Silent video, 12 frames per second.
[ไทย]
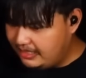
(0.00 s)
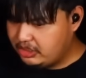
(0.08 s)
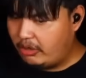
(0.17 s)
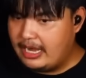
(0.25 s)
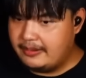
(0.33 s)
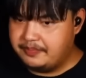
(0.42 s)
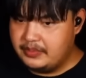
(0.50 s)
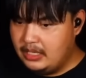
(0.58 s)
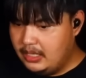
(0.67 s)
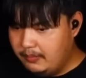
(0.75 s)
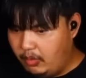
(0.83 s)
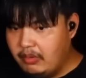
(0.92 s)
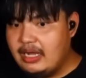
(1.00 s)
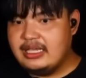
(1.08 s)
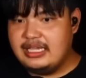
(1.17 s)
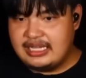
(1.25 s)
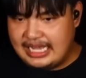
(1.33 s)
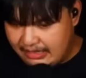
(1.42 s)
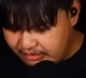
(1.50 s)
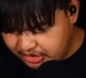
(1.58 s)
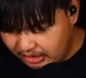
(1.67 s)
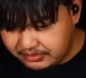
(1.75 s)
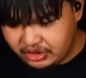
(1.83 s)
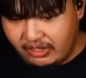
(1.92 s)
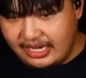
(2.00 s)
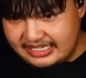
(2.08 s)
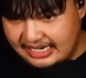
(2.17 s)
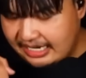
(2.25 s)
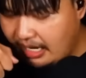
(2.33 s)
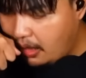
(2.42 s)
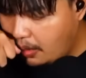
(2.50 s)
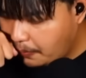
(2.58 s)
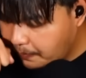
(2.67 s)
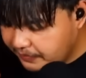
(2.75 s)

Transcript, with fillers: ซ่อมให้สองอัน ผมก็กินข้าวได้ซ่อมสองอันอย่างนั้น